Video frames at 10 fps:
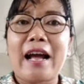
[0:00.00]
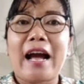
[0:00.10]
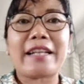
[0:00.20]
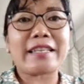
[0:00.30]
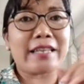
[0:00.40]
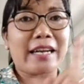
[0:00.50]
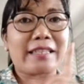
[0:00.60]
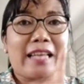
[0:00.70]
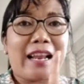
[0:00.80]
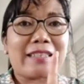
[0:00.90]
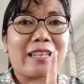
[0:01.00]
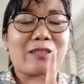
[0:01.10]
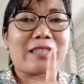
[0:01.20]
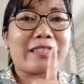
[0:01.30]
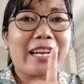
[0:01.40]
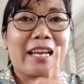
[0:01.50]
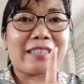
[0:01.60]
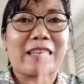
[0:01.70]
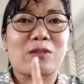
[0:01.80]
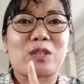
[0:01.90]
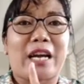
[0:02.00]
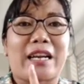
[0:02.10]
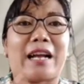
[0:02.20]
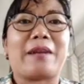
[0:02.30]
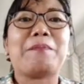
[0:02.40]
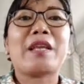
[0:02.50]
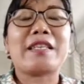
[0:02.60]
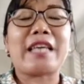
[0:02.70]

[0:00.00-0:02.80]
hanya dengan salah satu dengan satu cara,